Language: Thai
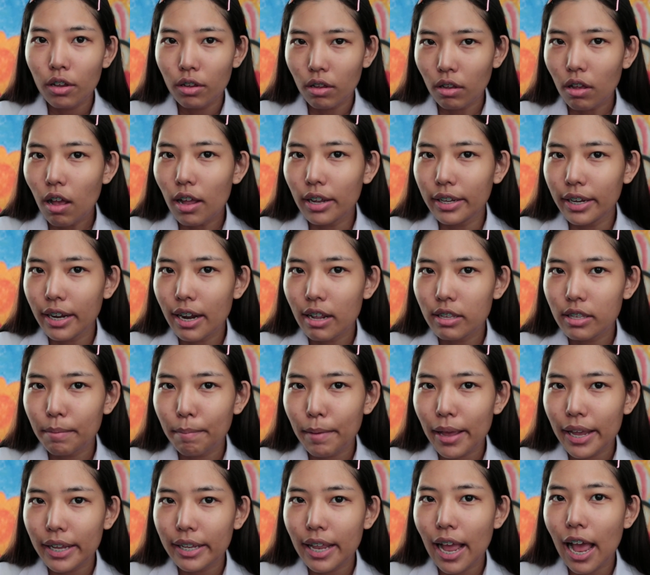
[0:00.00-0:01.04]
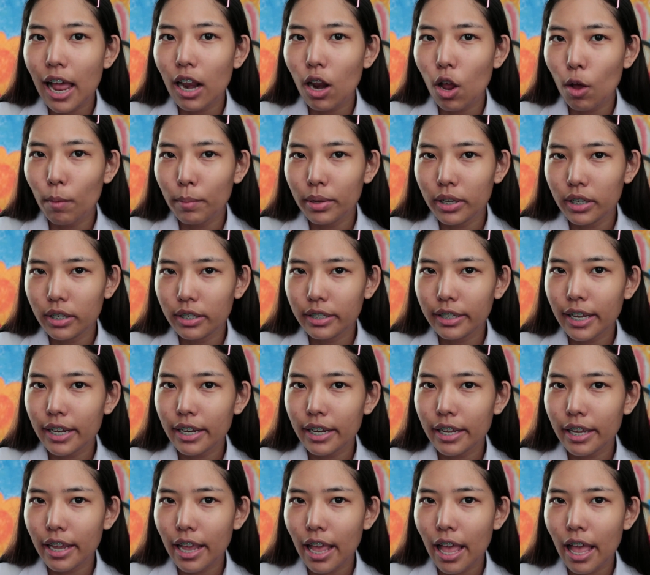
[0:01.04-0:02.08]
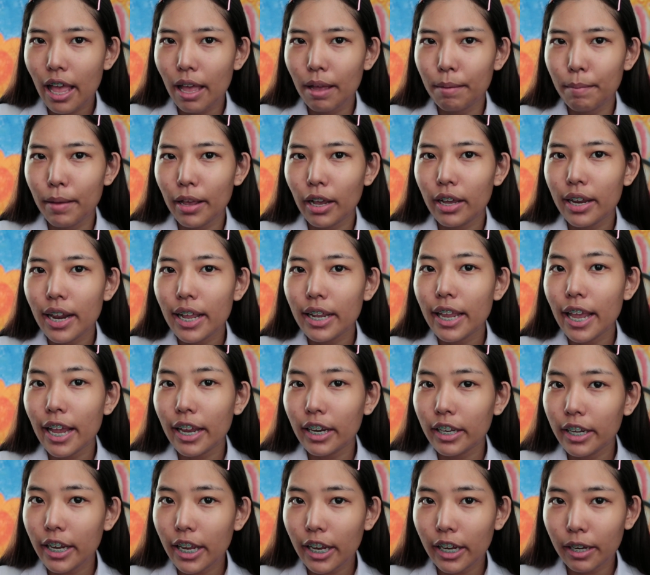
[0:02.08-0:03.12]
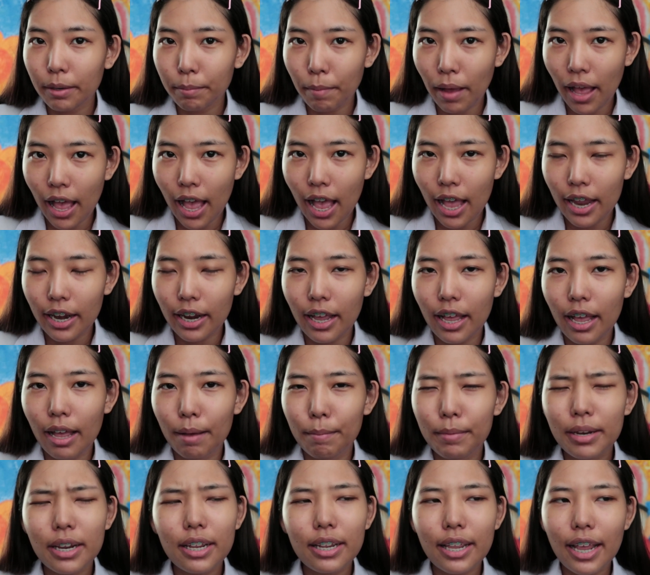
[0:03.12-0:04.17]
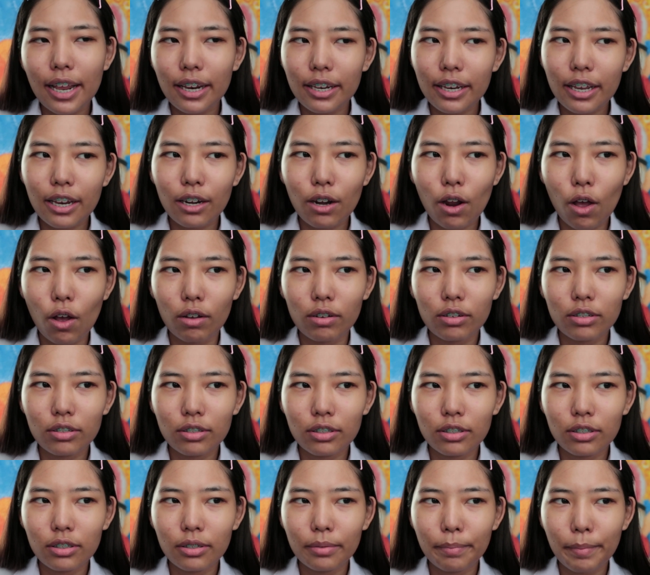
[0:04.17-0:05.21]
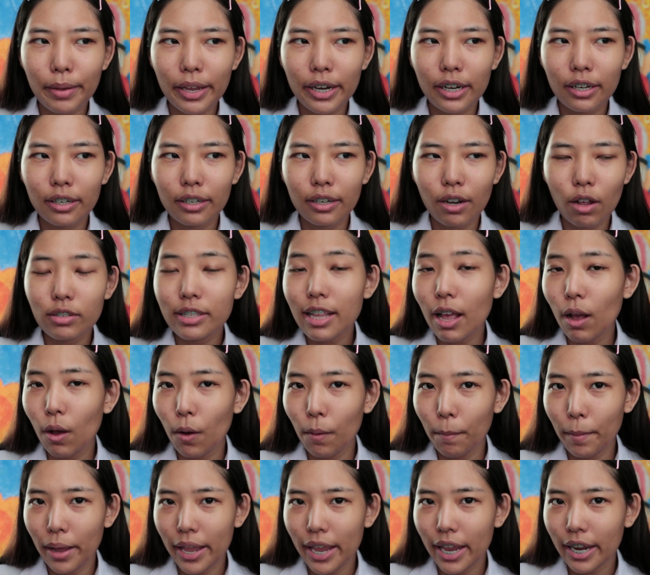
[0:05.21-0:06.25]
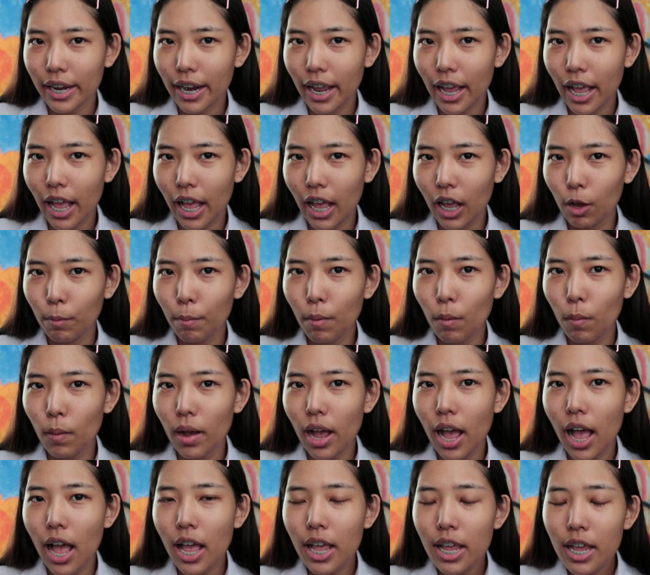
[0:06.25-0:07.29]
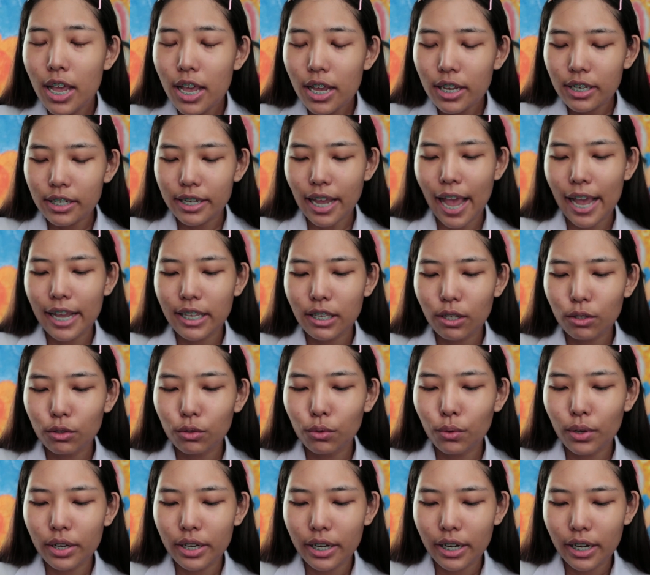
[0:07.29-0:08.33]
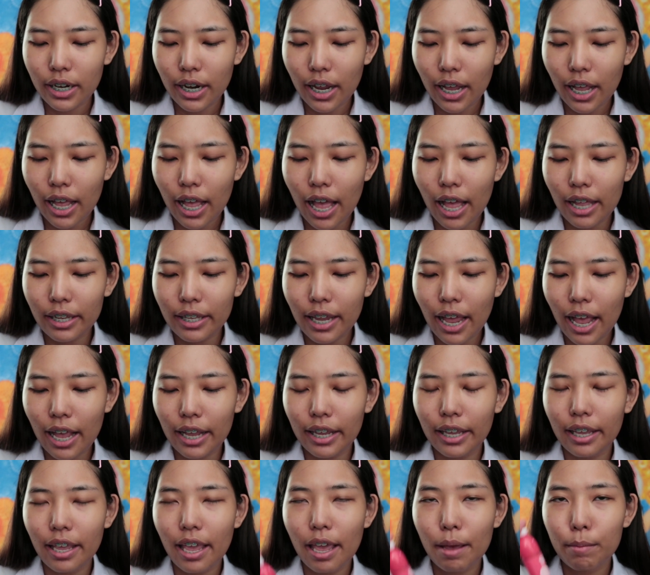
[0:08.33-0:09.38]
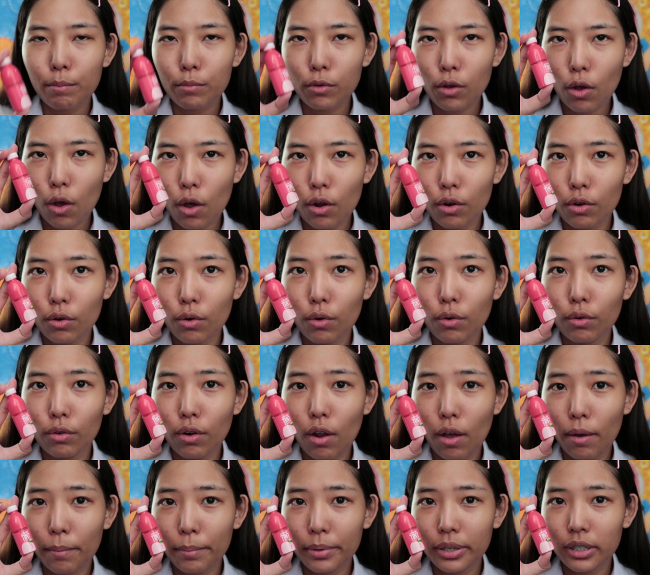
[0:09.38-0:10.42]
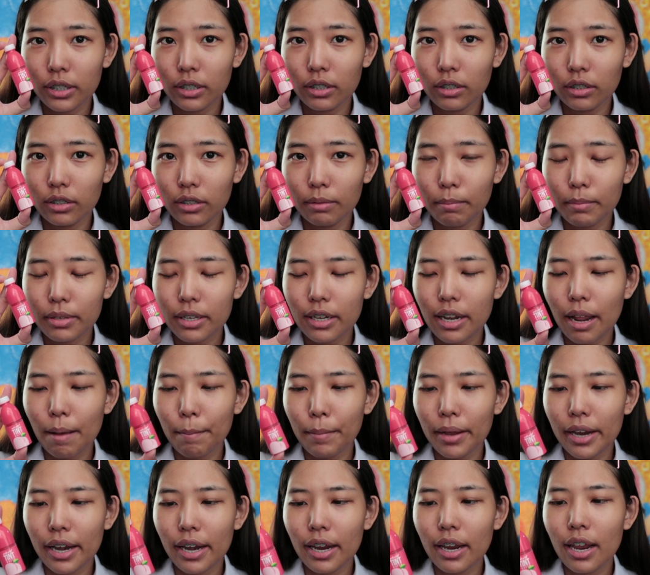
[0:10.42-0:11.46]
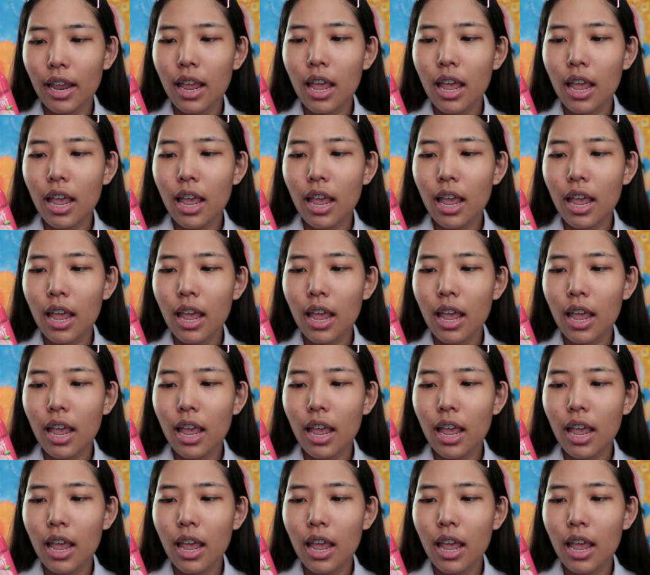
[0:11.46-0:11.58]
ก็ก่อนที่เราจะไปทารองพื้นกันเนี่ยมันก็ได้เทคนิคมานะคะไม่ได้เทคนิคหรอกเป็นน้องสาวของมันเองนะคะเขาบอกว่าใช้เจ้าตัวนี้นะคะทาแก้มก่อนลงรองพื้นมันจะทำให้